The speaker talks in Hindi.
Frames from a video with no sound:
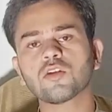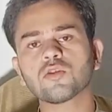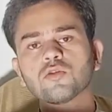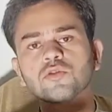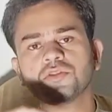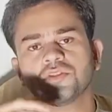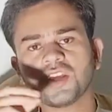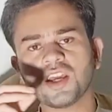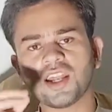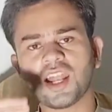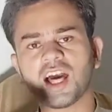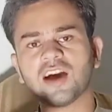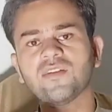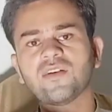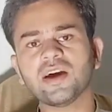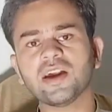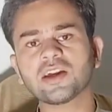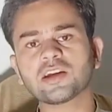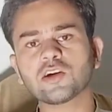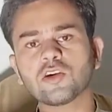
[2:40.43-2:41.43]
और उसके
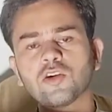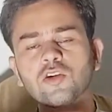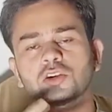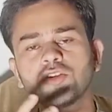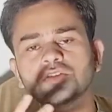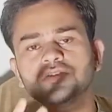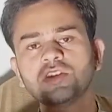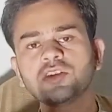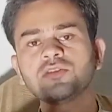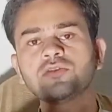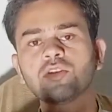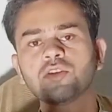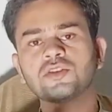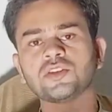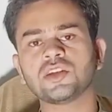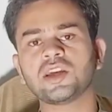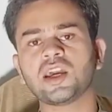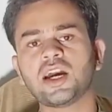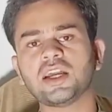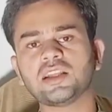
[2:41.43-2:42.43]
अलावा एक और चीज़
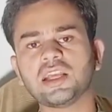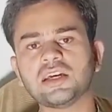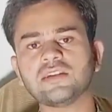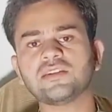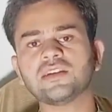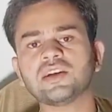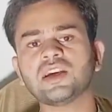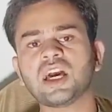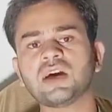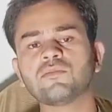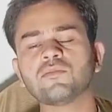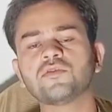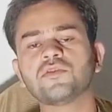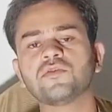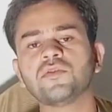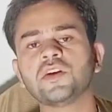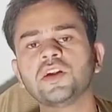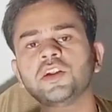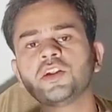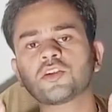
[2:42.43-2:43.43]
होती है जैसे ही हम
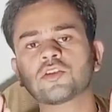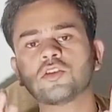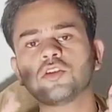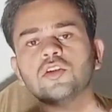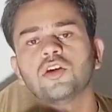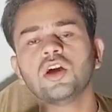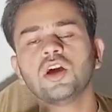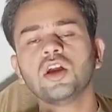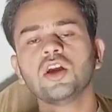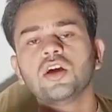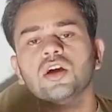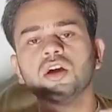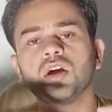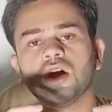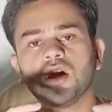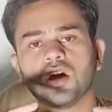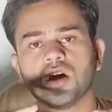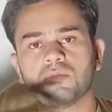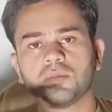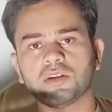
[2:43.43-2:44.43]
इस वीडियो को
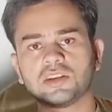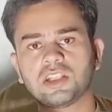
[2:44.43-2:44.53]
आ,